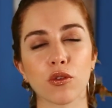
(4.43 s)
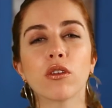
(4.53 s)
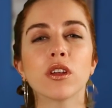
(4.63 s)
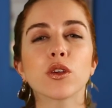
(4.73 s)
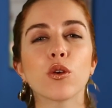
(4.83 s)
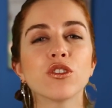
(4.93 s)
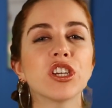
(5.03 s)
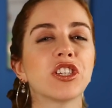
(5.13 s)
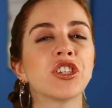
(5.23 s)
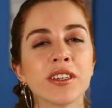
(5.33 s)
Onları
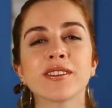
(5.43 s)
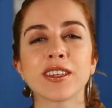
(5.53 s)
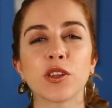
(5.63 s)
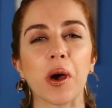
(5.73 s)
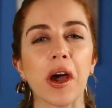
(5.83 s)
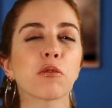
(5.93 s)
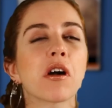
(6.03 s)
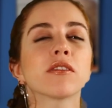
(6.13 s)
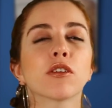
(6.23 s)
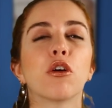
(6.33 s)
görünce içiniz gidiyor.
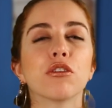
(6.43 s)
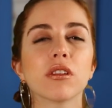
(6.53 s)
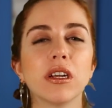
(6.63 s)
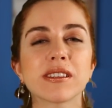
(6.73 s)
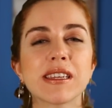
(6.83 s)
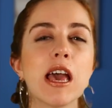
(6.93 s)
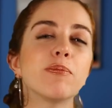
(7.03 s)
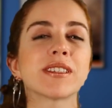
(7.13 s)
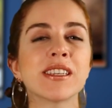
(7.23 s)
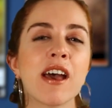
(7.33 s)
Sokakta gördüklerinizin
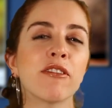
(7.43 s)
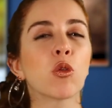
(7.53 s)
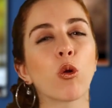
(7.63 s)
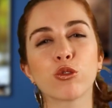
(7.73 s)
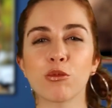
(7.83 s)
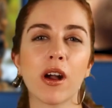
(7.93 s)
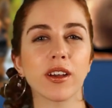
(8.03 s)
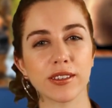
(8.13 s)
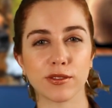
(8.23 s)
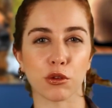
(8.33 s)
hepsini eve
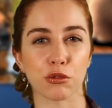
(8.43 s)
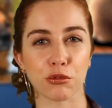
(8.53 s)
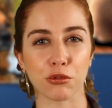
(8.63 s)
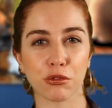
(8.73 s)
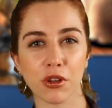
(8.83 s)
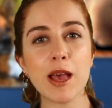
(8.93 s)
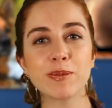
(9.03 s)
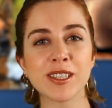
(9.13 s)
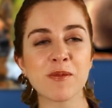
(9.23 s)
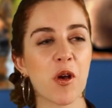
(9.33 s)
doldurmak istiyorsunuz.
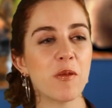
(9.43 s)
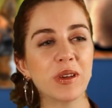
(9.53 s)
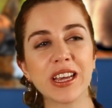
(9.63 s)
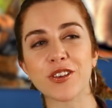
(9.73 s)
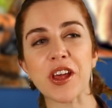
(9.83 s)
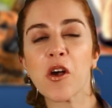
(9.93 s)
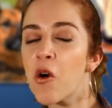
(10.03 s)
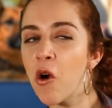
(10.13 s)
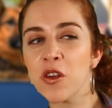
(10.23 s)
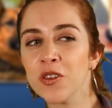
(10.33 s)
Hepsini böyle bir
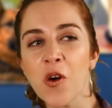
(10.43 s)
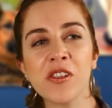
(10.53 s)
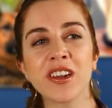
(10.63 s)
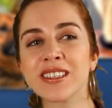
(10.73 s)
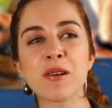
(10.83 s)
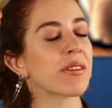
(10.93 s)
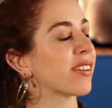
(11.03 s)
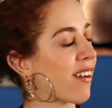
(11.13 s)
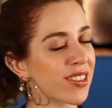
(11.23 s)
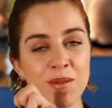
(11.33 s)
köşeye koyun, onlara
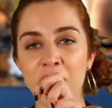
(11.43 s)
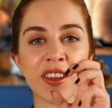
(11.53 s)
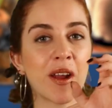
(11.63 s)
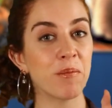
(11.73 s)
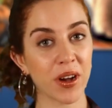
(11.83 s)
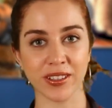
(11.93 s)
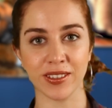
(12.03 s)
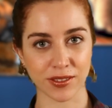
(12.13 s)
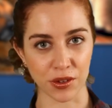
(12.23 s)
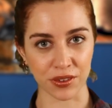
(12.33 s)
sabahtan akşama kadar bakın
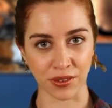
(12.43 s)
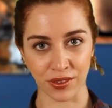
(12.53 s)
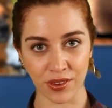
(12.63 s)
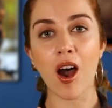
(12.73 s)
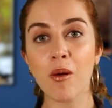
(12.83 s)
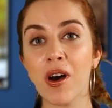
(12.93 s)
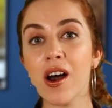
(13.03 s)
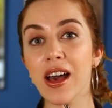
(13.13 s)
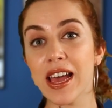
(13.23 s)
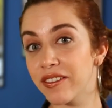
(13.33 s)
istiyorsunuz.
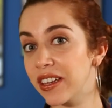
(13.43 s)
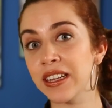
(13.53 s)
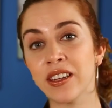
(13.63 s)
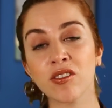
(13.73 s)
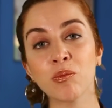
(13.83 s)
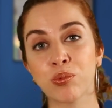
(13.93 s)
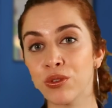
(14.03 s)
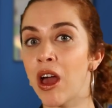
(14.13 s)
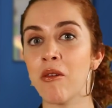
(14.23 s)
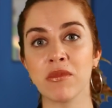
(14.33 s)
Ama evdekilerin
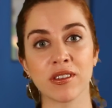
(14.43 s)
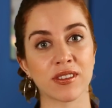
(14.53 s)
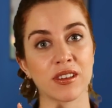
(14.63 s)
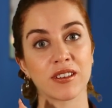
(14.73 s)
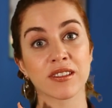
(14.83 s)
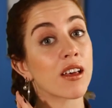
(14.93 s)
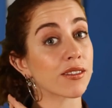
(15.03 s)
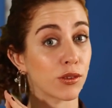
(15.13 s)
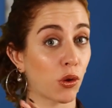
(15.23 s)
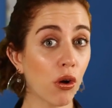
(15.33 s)
bunu yapmanıza
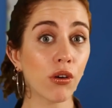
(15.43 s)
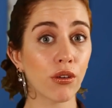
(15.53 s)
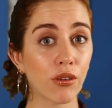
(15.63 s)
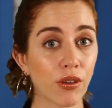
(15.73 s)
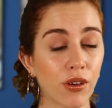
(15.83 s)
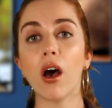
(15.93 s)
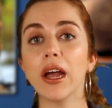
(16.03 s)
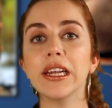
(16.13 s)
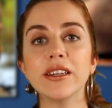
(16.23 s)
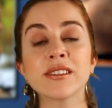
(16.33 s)
rızası yok.
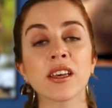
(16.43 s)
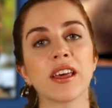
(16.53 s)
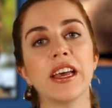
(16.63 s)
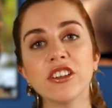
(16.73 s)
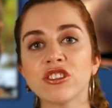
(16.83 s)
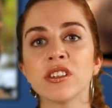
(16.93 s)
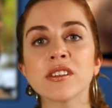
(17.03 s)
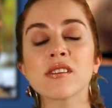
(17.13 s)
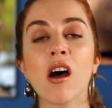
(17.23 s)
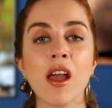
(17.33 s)
Aileniz ya da
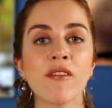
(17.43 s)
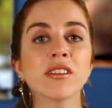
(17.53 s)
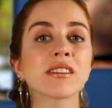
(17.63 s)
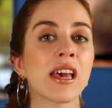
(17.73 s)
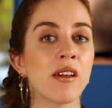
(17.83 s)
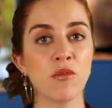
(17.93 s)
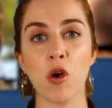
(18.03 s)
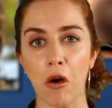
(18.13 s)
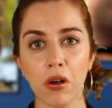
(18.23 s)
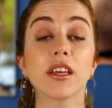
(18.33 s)
eşiniz hayvan
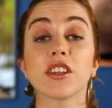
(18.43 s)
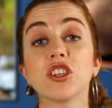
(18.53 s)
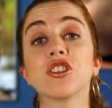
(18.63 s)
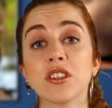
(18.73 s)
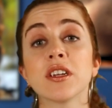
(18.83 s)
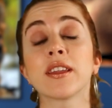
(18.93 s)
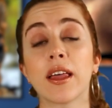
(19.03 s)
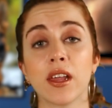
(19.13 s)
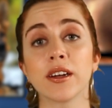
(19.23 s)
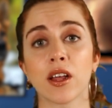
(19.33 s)
sevmiyor ya da çeşitli
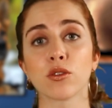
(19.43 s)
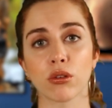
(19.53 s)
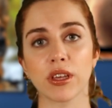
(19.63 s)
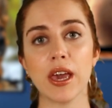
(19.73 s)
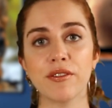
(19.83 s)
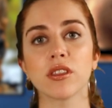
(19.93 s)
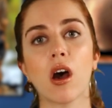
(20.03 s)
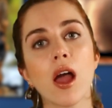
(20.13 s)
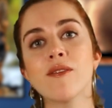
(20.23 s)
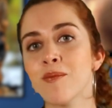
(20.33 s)
nedenlerden dolayı evinde
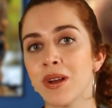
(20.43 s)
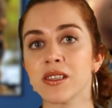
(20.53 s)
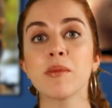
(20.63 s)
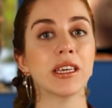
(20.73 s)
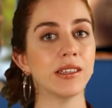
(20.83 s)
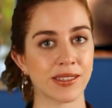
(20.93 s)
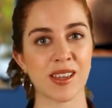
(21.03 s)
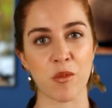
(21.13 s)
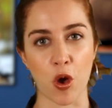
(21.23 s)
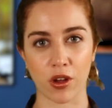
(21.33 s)
hayvan beslemek
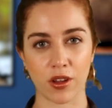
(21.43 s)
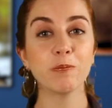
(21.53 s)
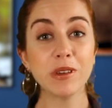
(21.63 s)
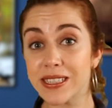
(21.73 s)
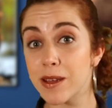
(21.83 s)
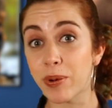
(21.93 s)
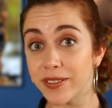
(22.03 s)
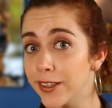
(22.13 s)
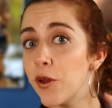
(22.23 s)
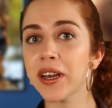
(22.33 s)
istemiyor. Biz de
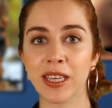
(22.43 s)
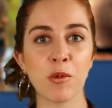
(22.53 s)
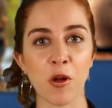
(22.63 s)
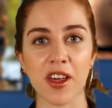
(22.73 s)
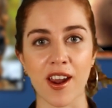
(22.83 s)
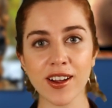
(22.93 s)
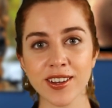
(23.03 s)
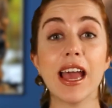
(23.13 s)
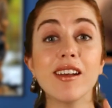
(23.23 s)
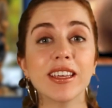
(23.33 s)
Patilio ekibi
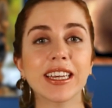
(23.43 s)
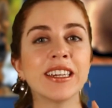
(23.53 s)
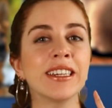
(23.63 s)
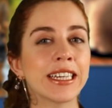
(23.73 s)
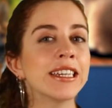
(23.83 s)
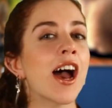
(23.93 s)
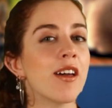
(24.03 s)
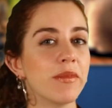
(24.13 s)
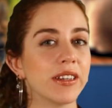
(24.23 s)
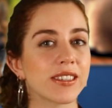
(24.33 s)
olarak evdekileri ikna
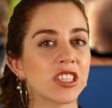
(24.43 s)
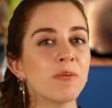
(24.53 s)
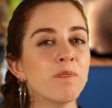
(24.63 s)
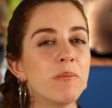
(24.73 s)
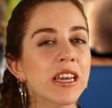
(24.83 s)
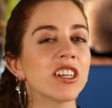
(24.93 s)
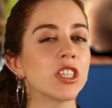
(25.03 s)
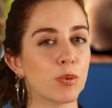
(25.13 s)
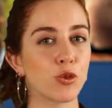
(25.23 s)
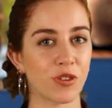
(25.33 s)
etmeniz için
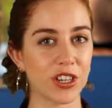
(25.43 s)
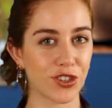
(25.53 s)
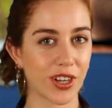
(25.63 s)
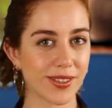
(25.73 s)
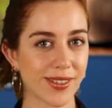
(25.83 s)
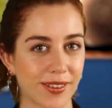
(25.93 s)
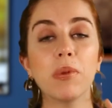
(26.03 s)
birkaç ipucu vereceğiz.